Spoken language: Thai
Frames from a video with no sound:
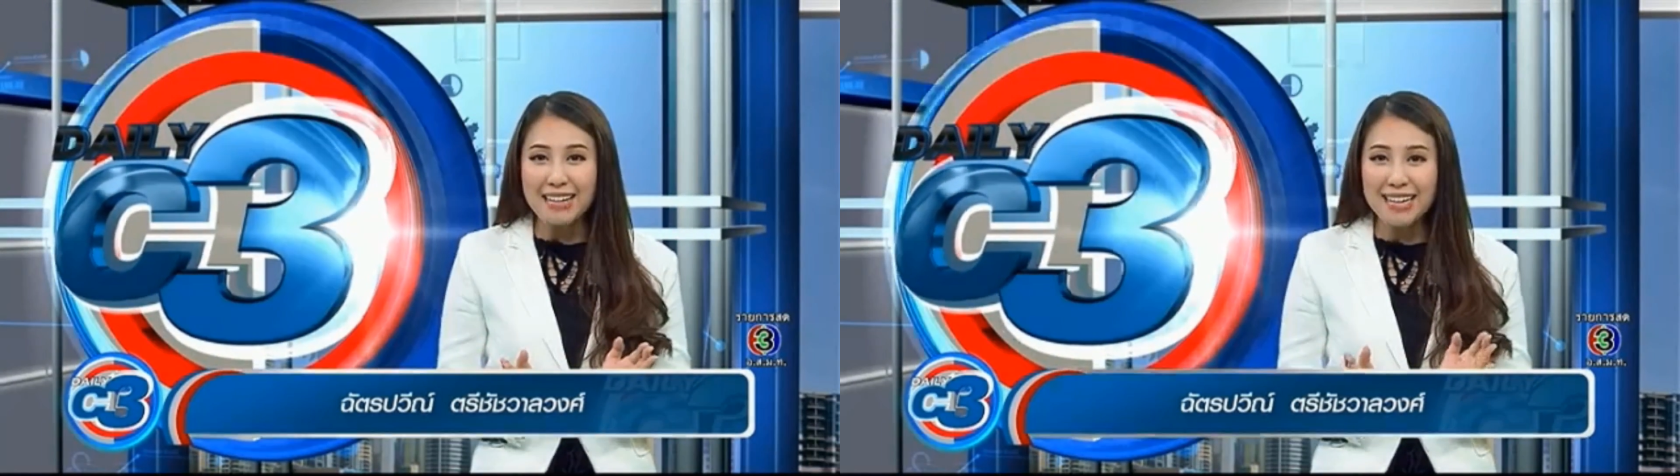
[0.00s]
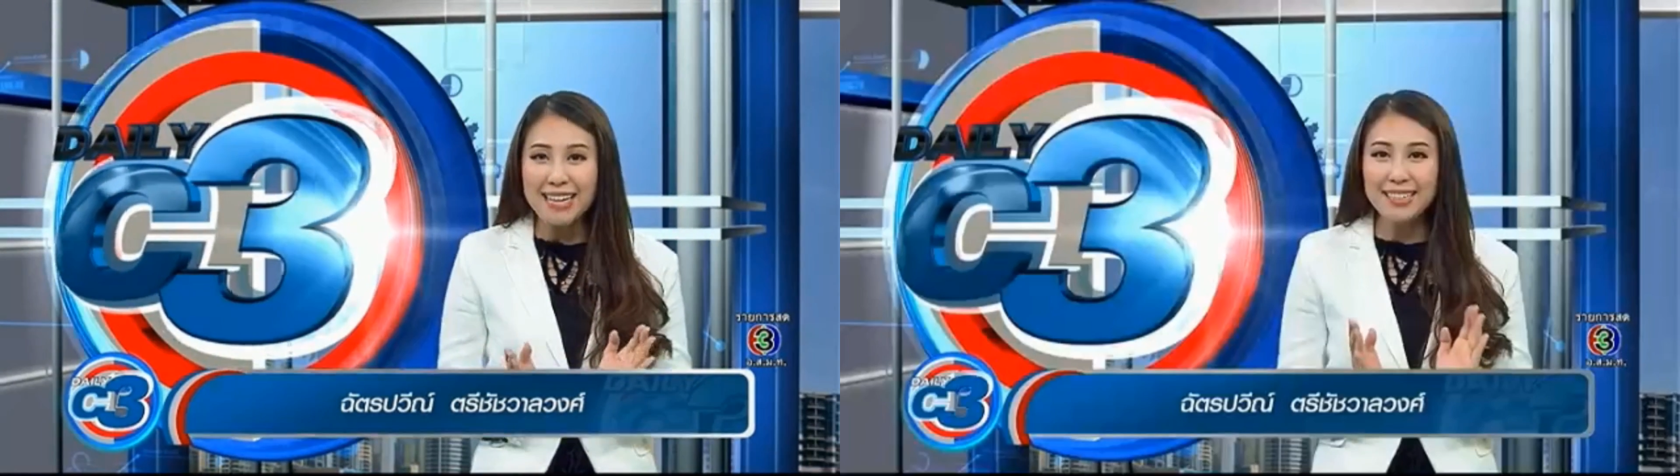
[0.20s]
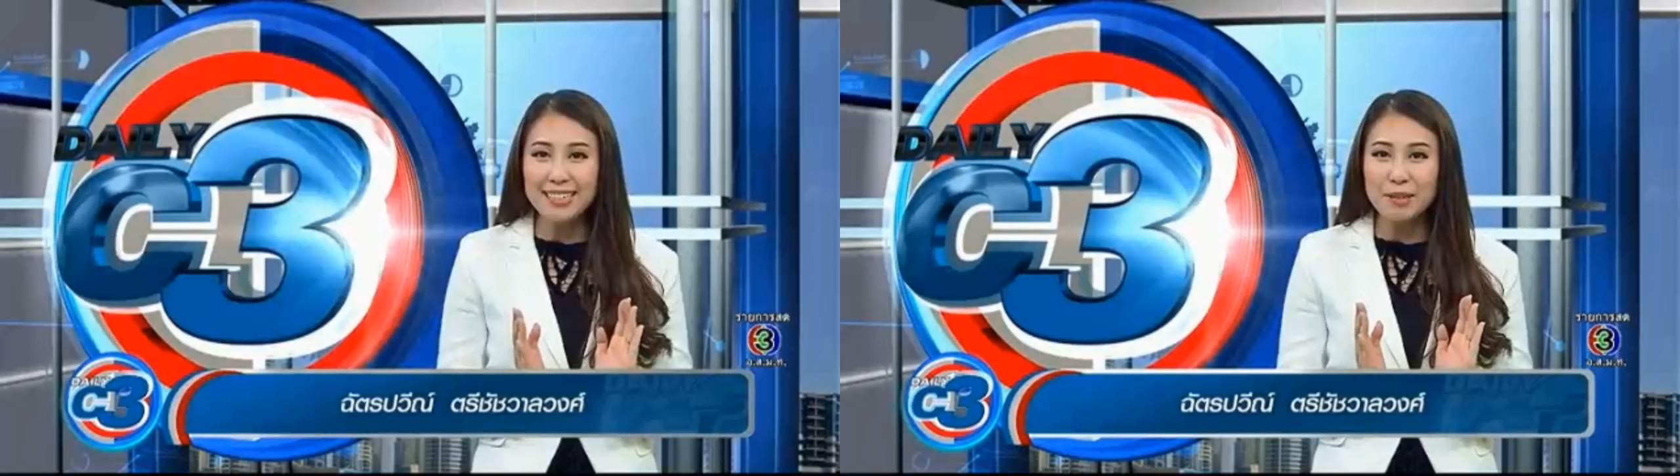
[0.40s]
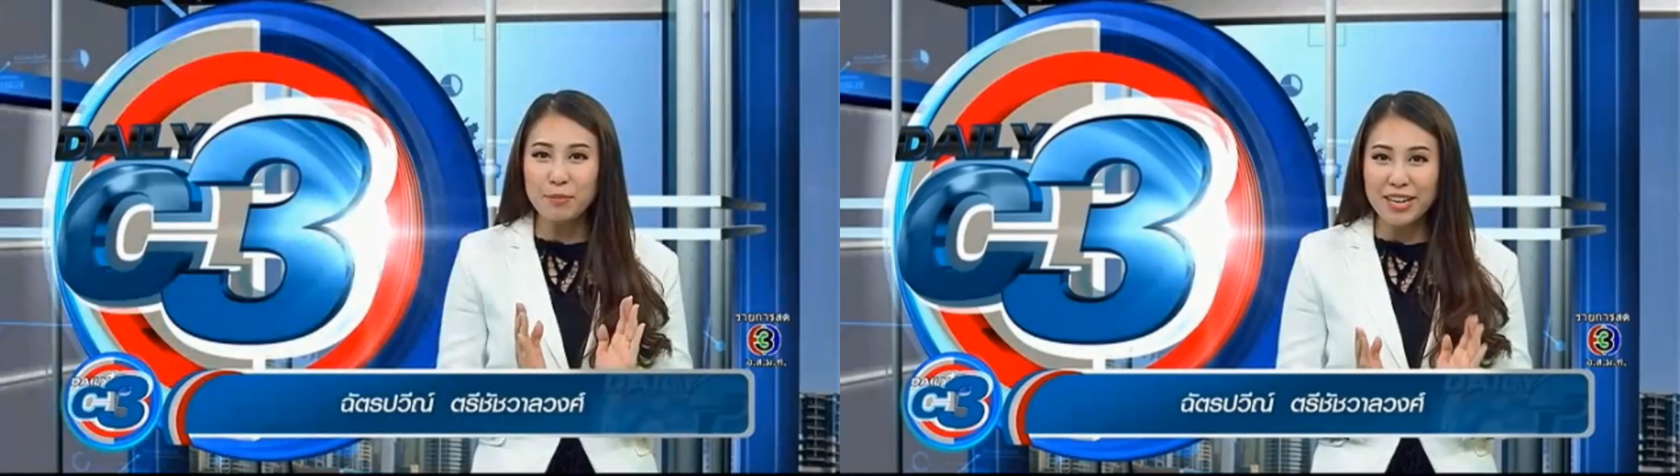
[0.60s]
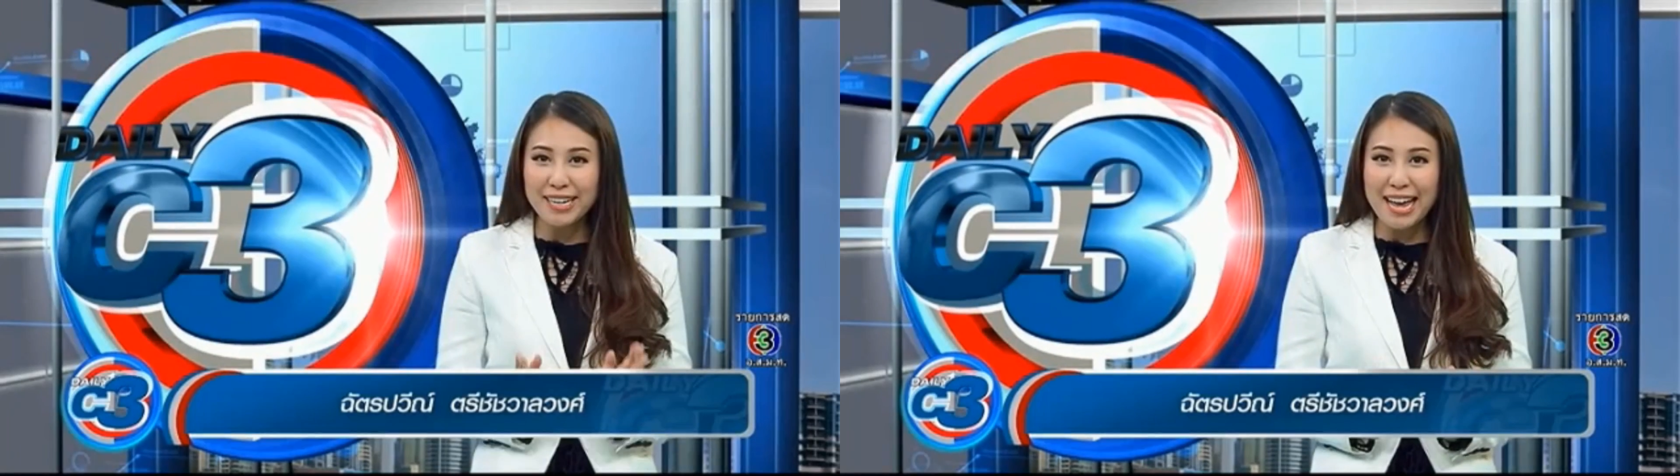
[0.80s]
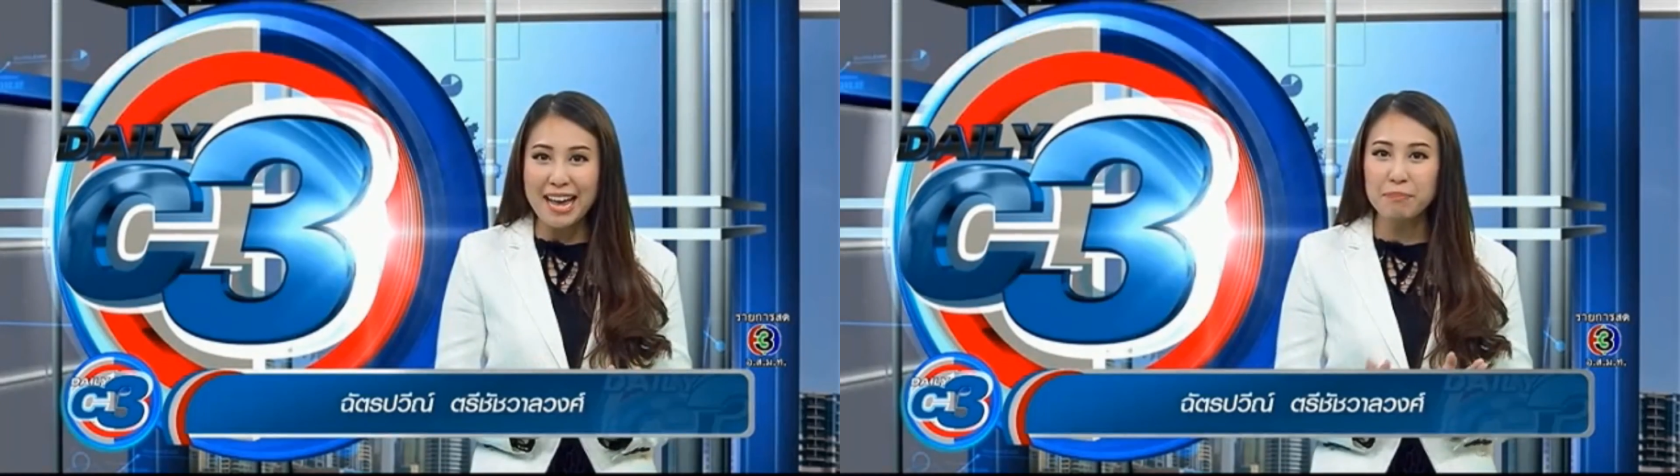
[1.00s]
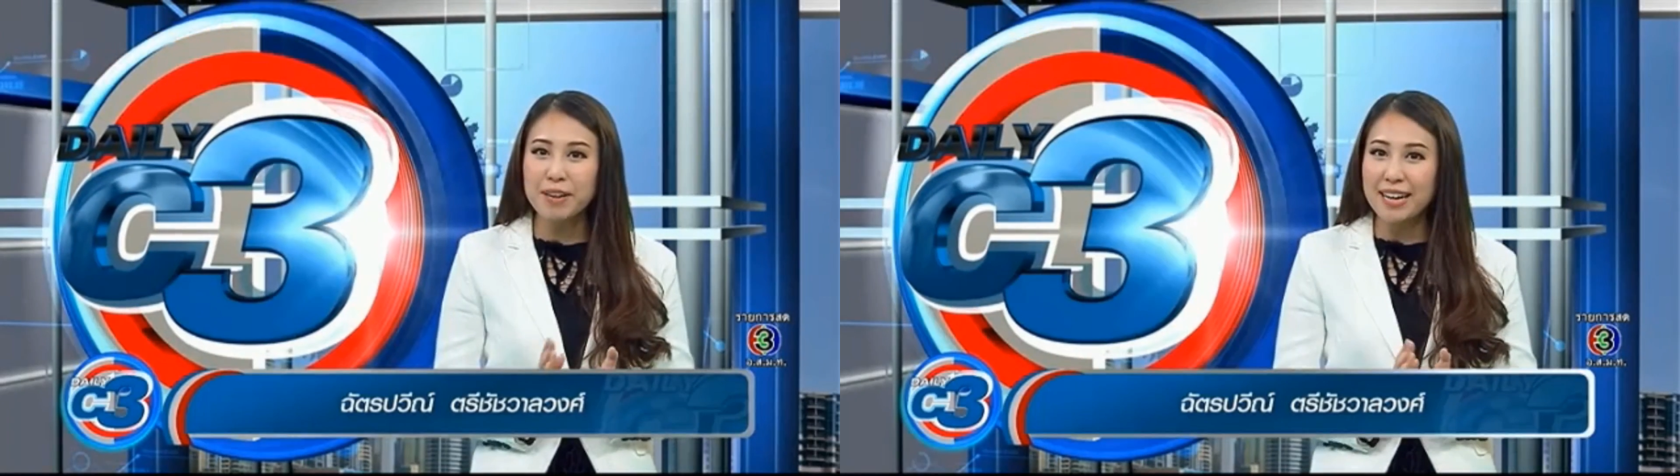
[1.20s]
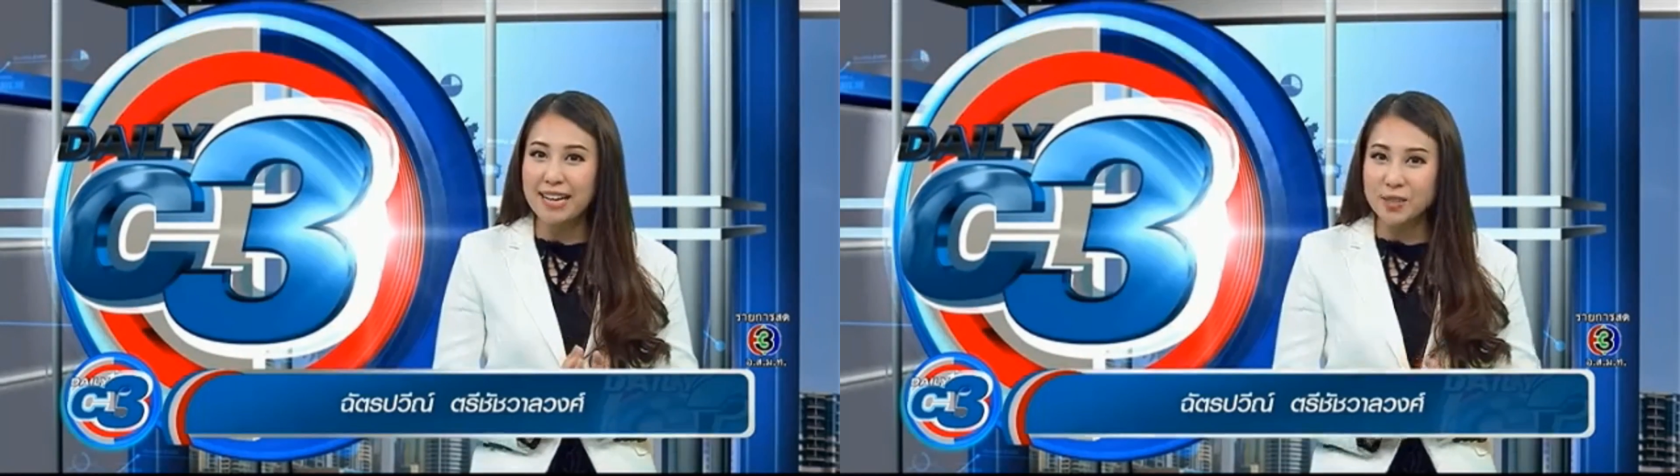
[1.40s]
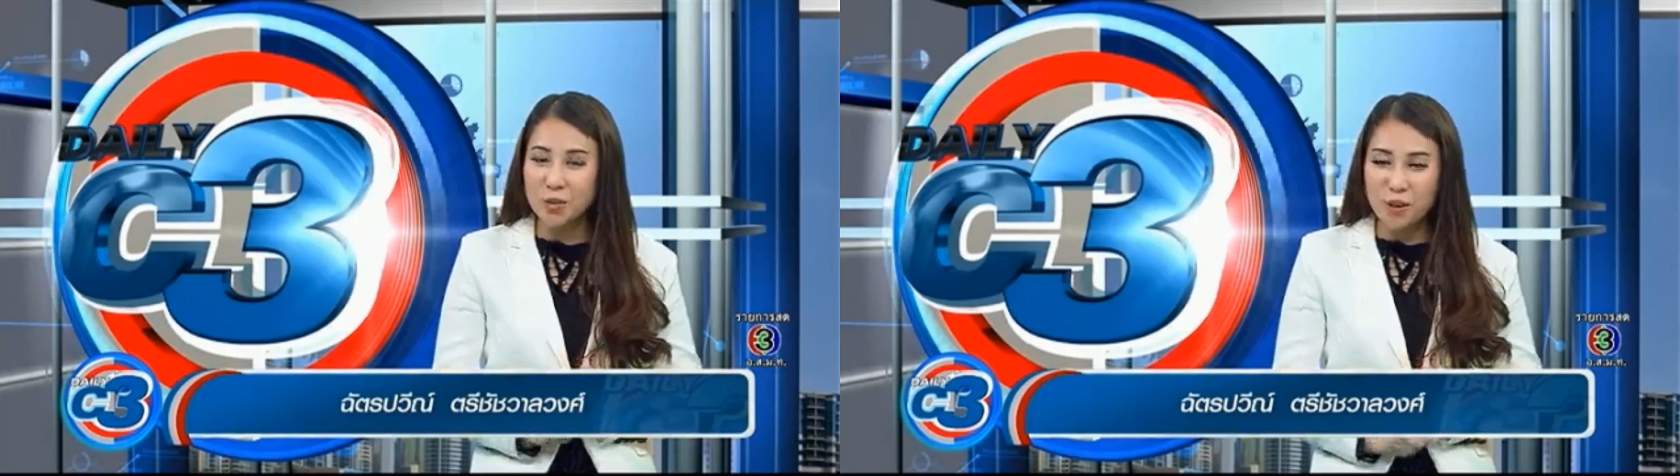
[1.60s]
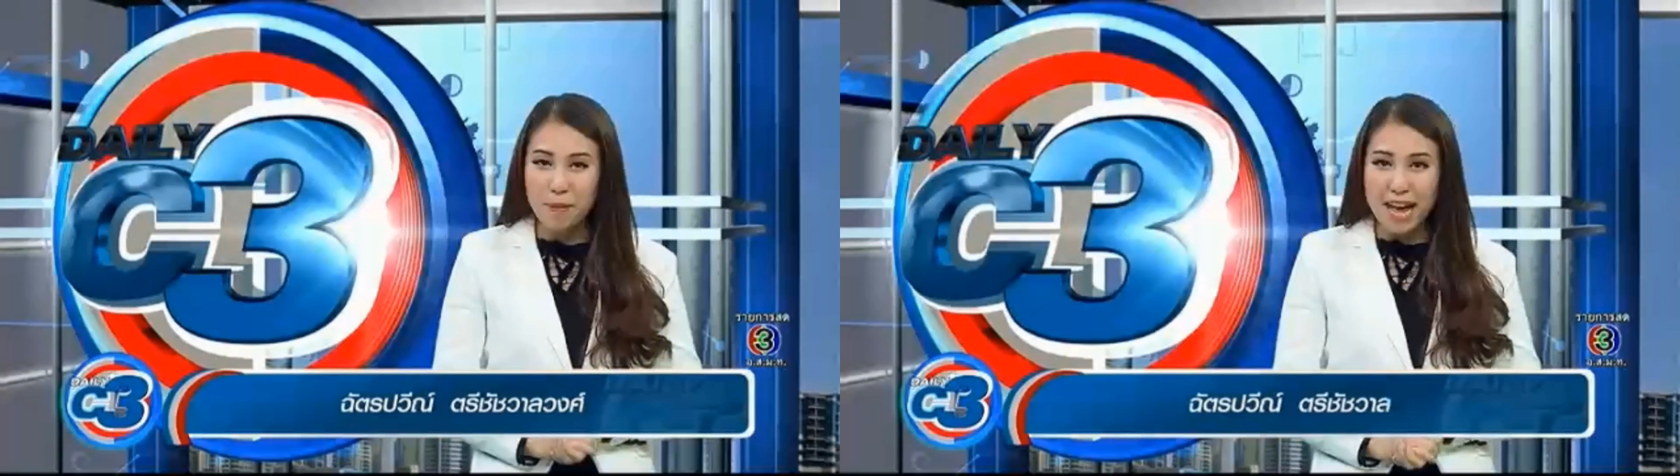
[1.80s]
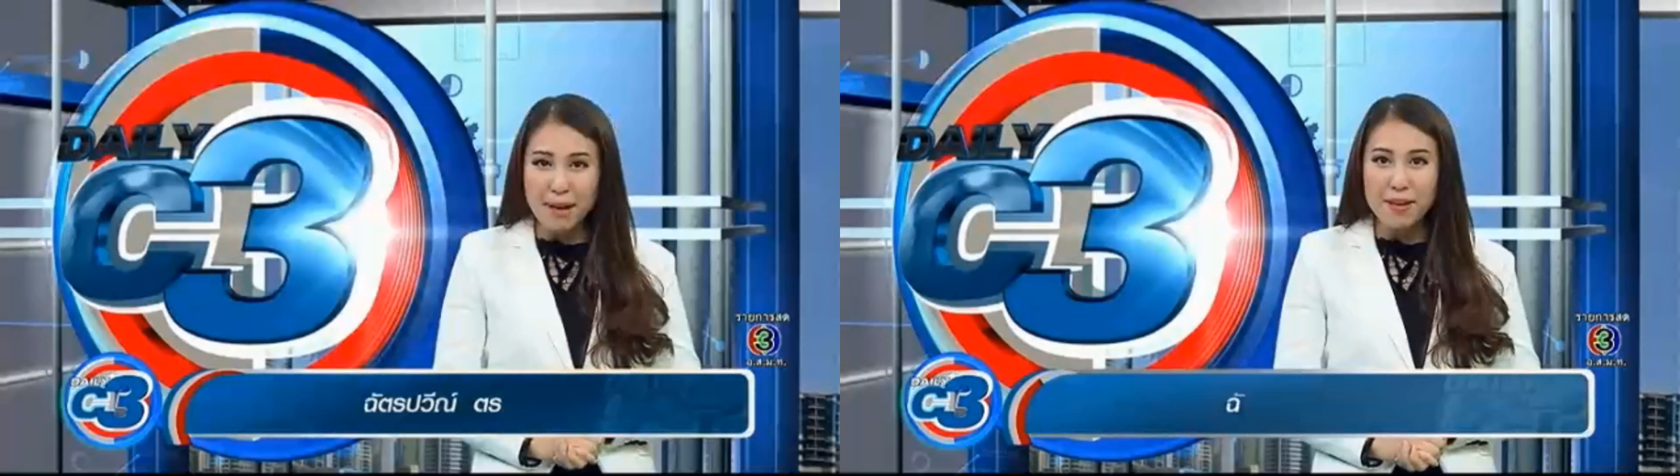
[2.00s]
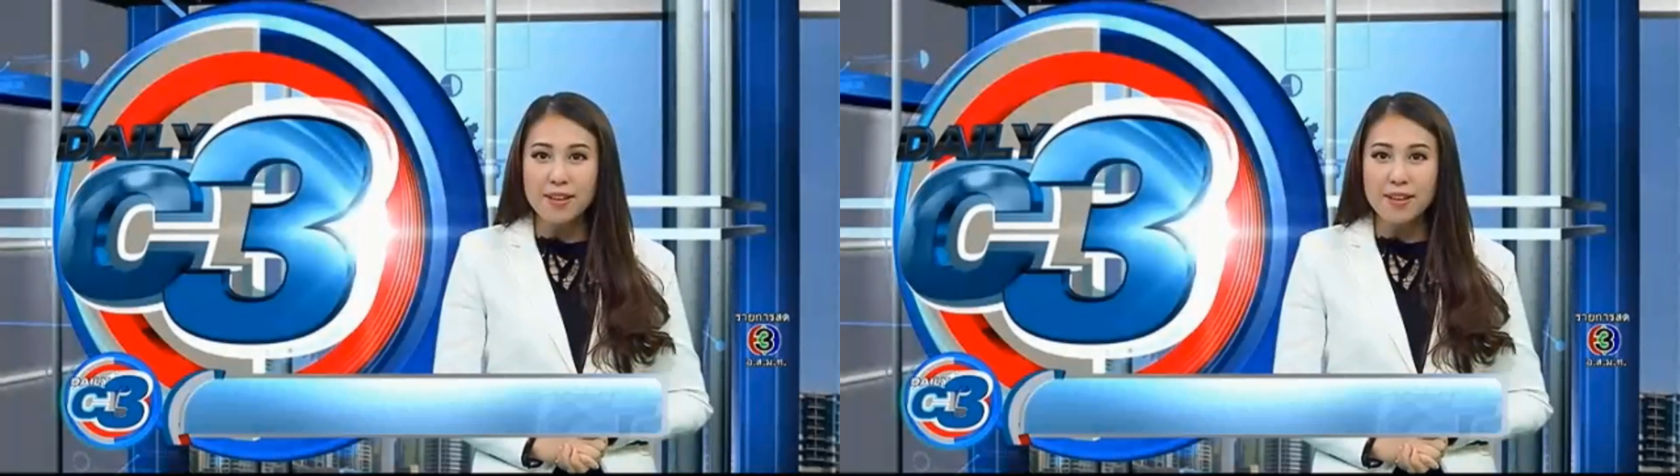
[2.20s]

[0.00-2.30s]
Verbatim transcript: นี่คือบริการประกันสุขภาพ